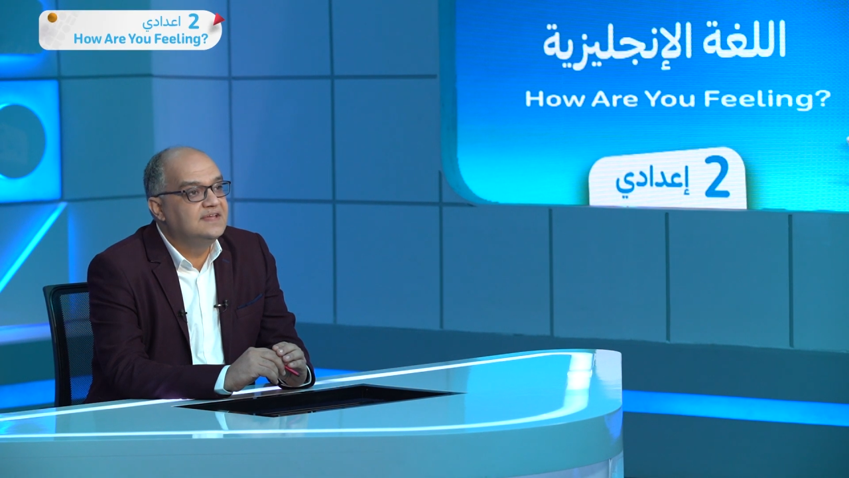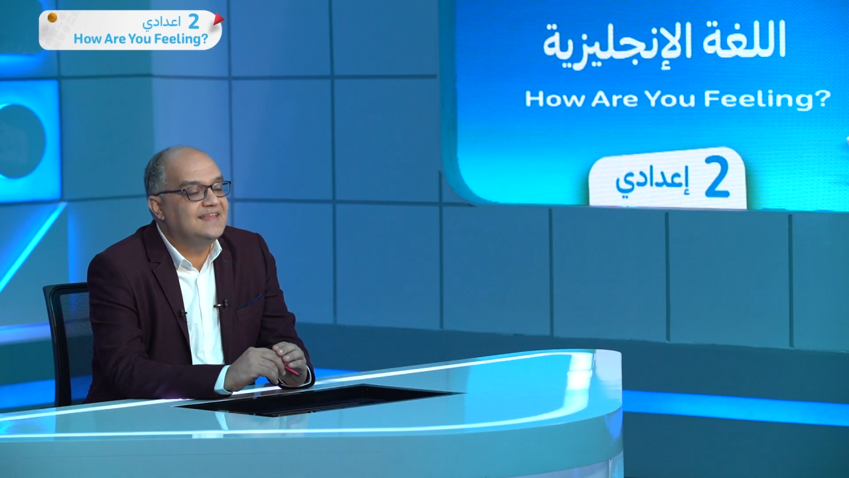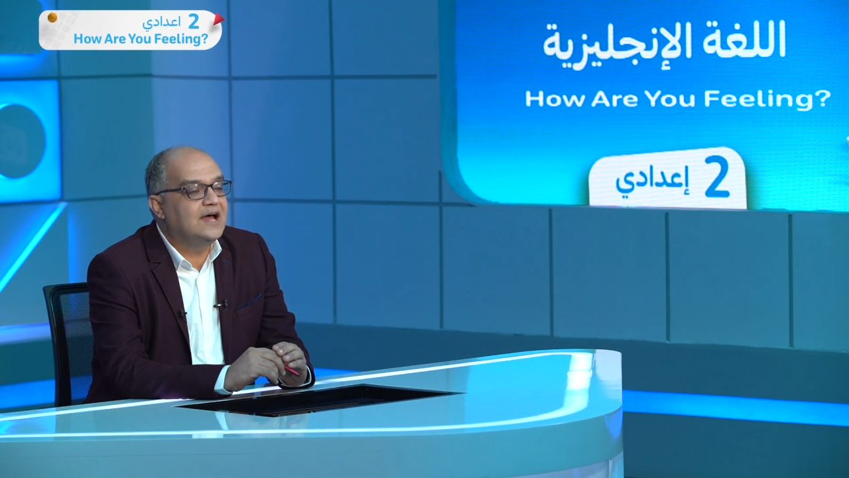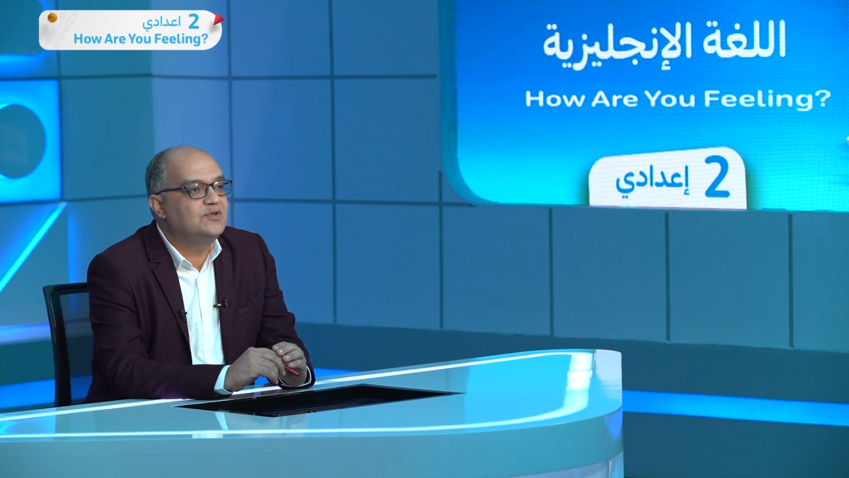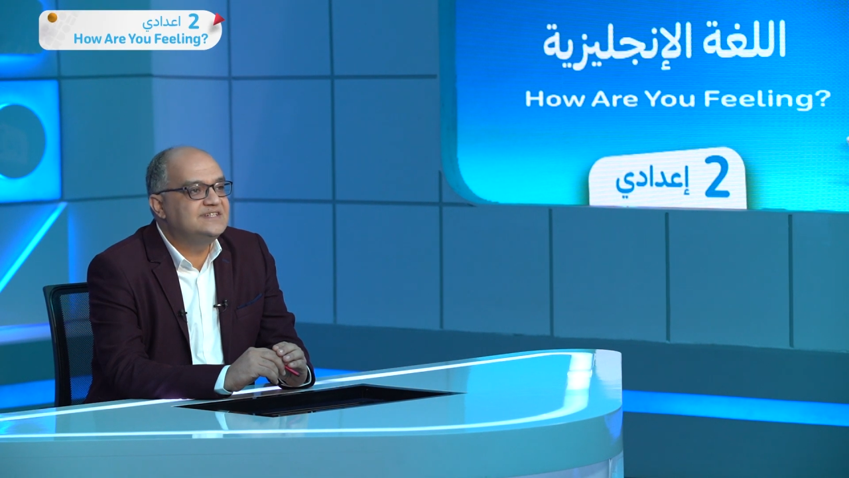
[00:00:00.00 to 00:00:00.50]

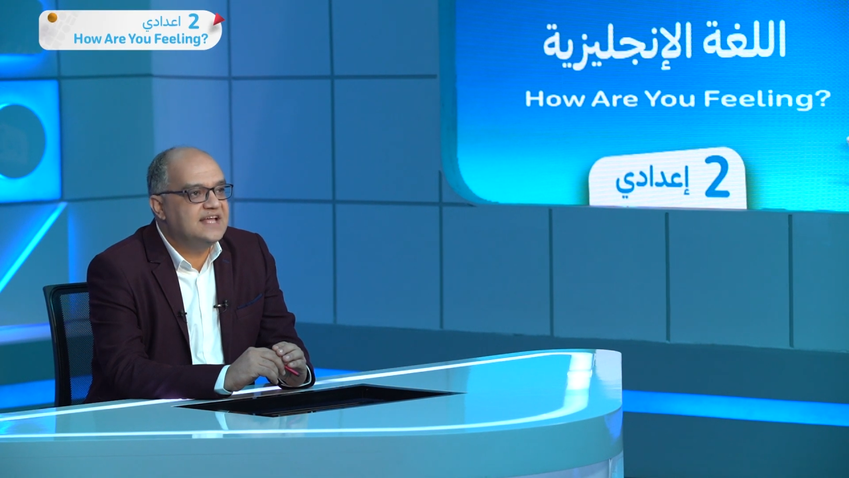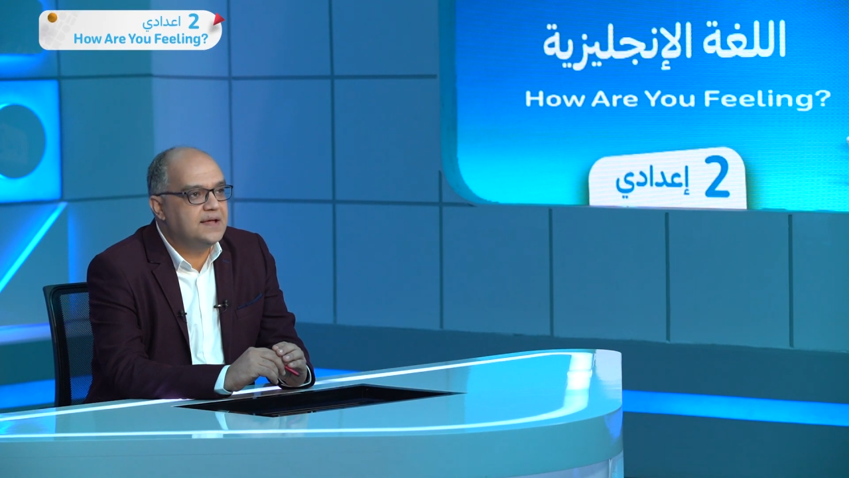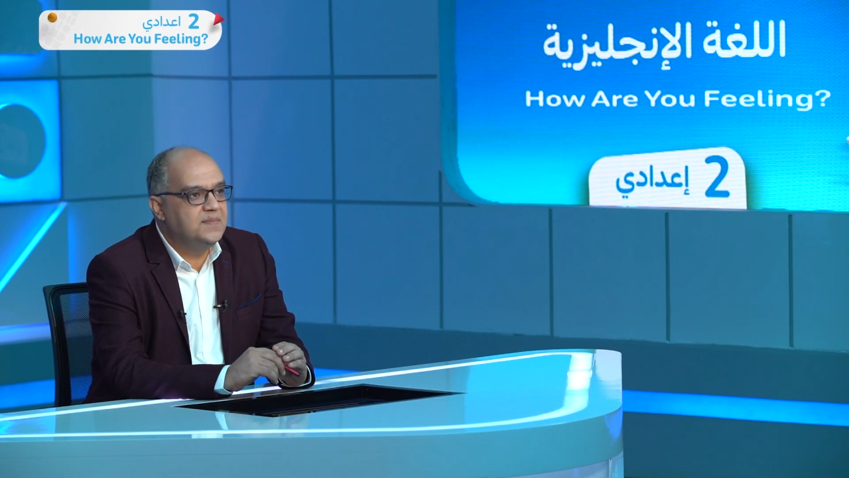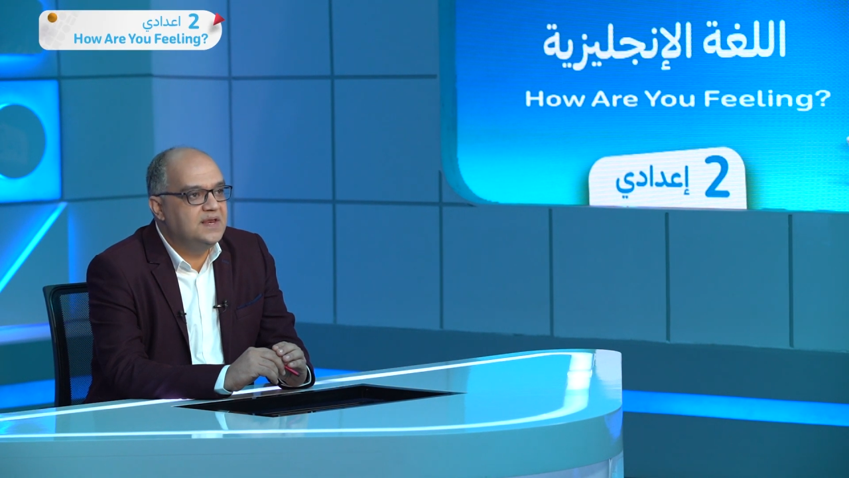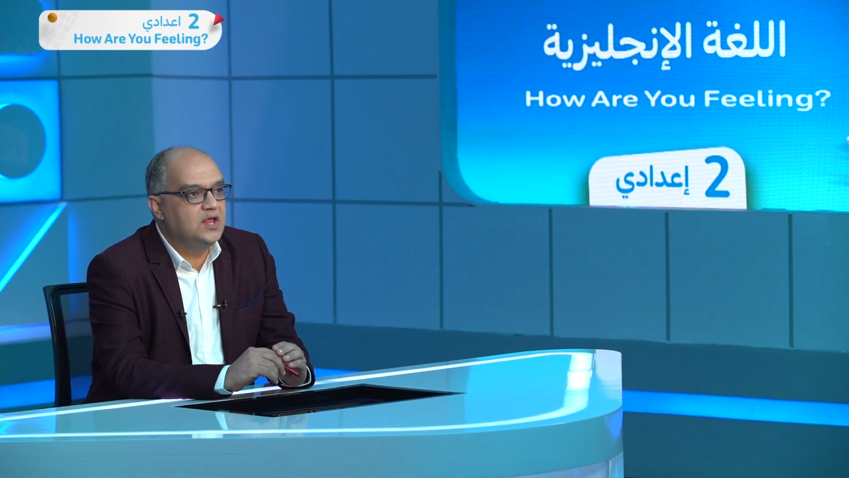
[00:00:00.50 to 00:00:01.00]
تعالوا
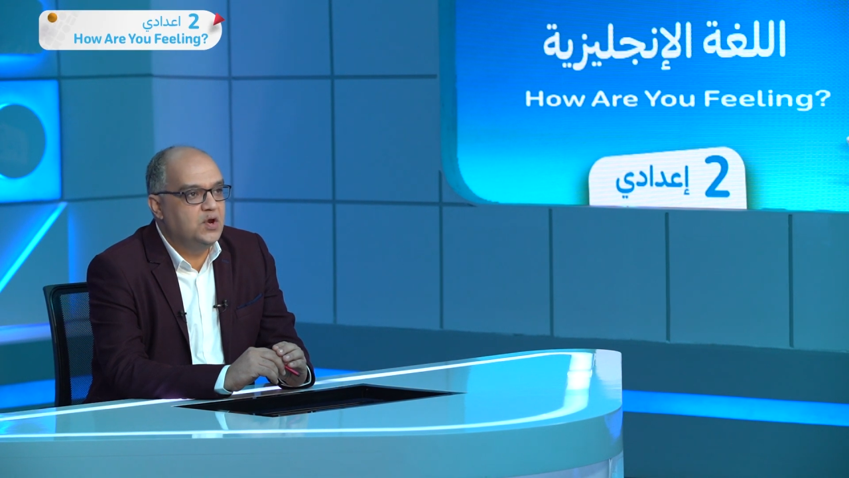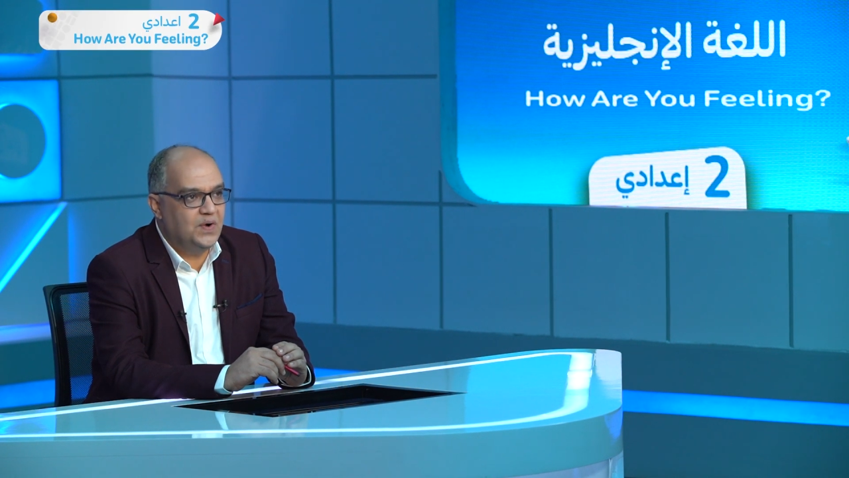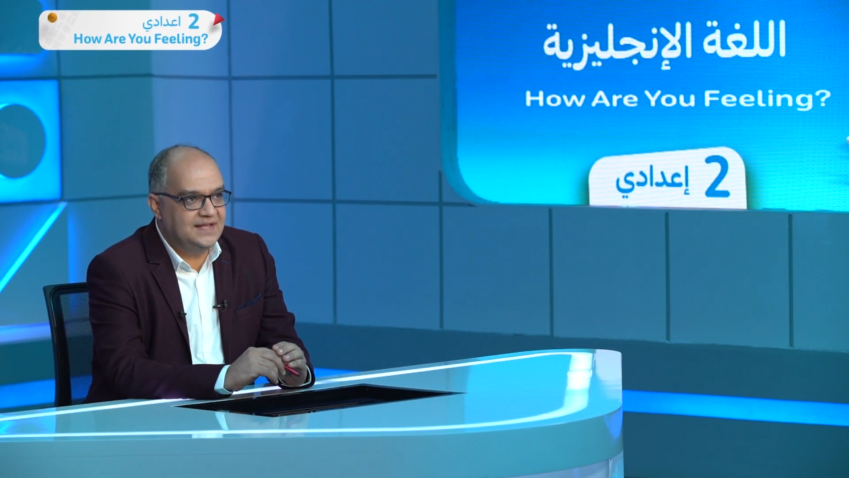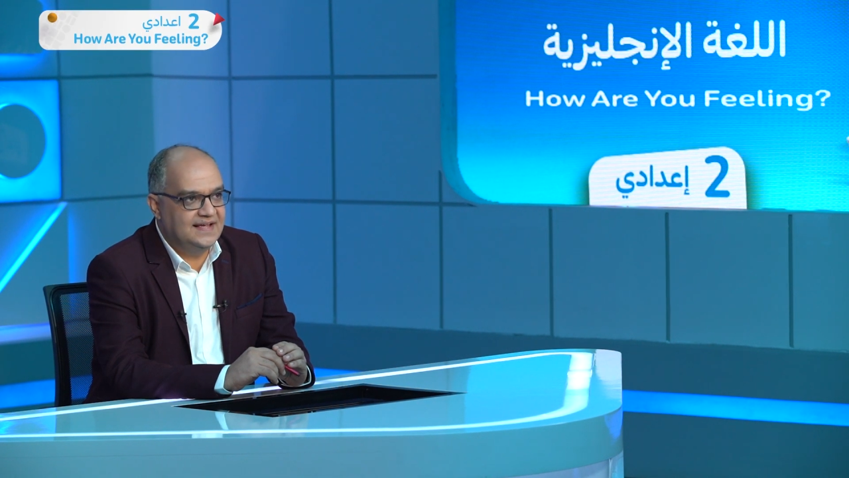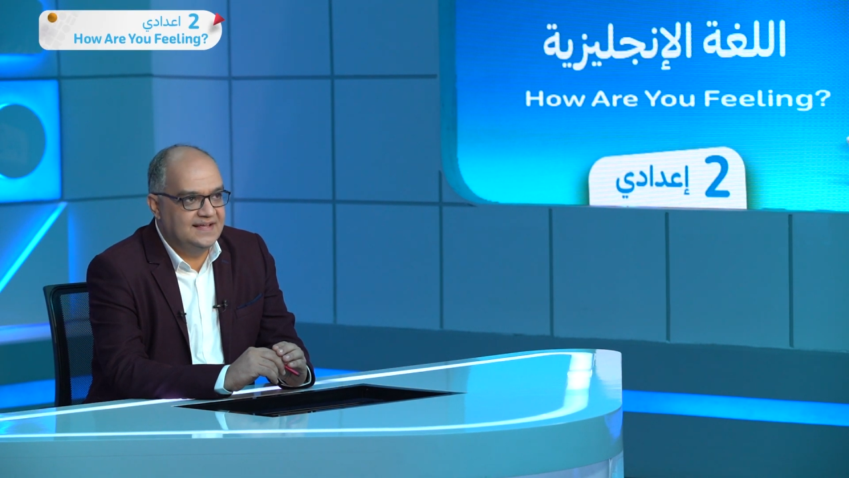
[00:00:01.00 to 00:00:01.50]
نستكمل الوحده